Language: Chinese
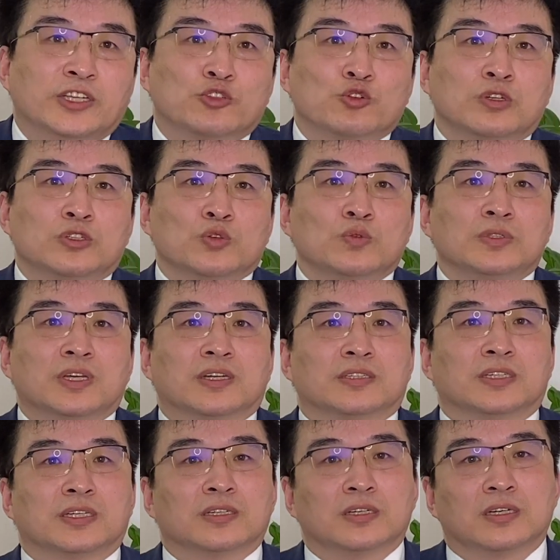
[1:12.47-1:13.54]
说中的
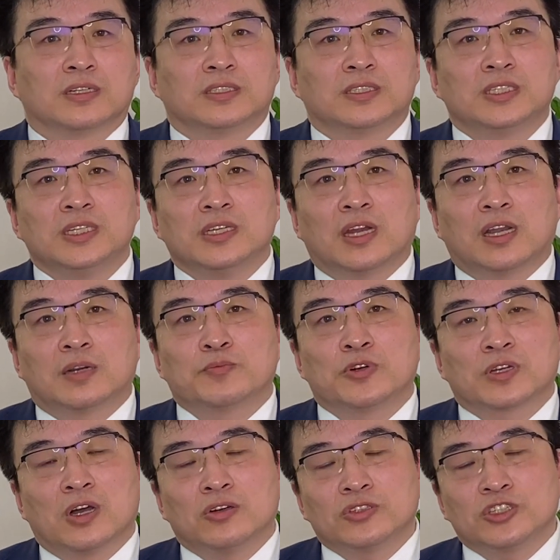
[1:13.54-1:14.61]
这个第二波
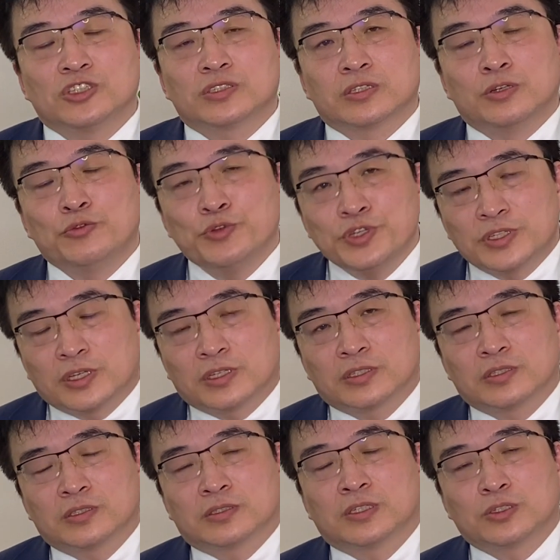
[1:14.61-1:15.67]
高致死率的
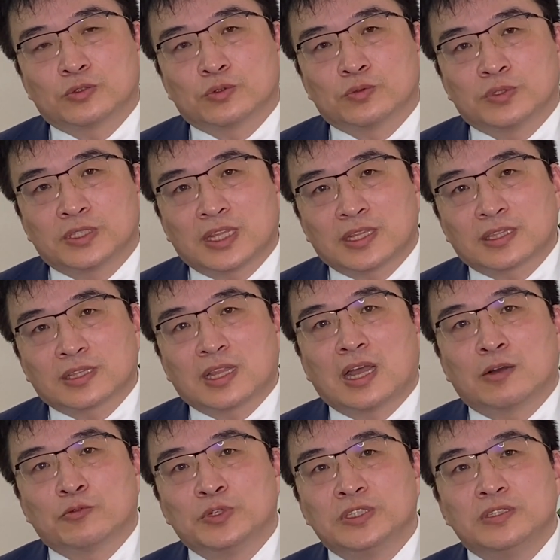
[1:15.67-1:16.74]
这种大
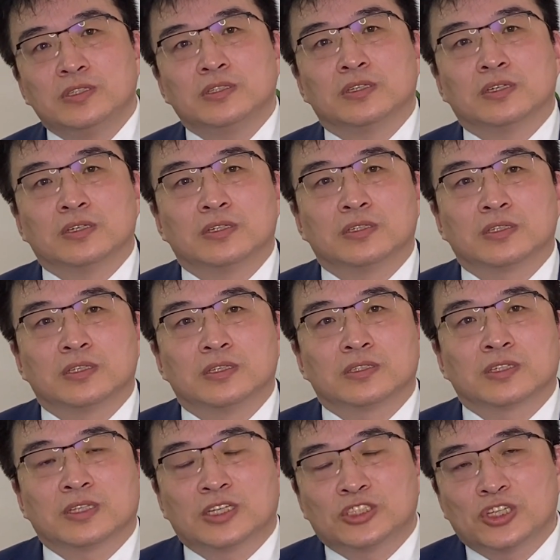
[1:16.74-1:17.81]
瘟疫
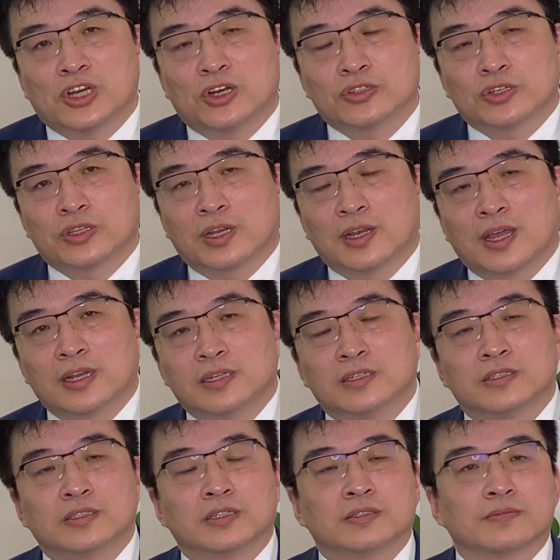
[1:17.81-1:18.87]
正在悄悄的来
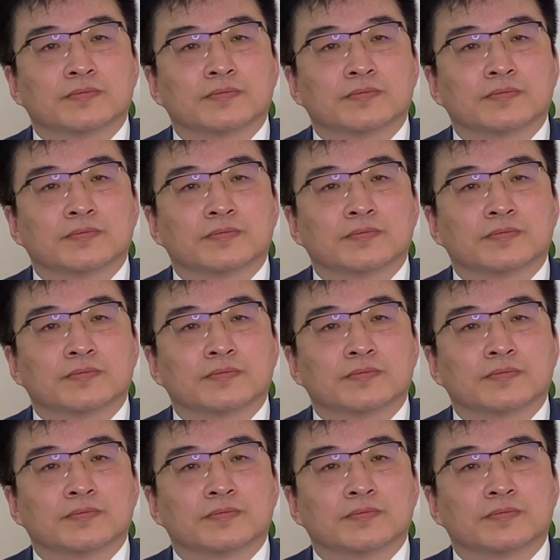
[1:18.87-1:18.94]
临呢？